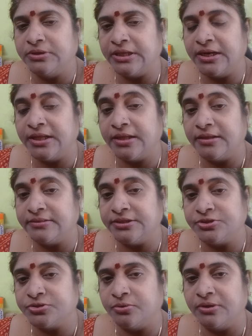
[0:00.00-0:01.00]
ఎలా
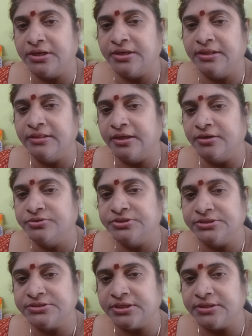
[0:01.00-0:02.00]
తెచ్చుకోవాలనేది
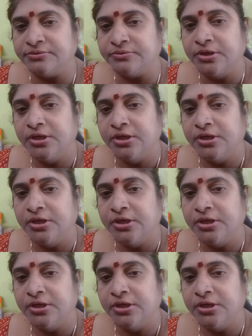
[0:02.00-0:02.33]
ఆలోచించలేదు